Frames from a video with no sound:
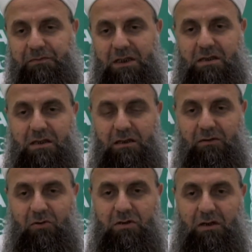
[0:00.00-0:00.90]
E sen
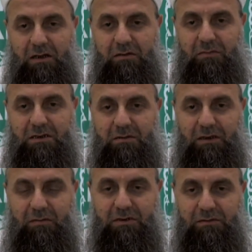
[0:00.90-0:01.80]
koca aklın başında bir
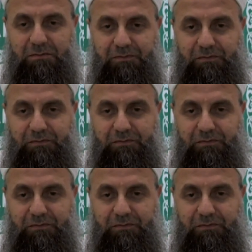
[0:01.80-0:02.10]
adamsın.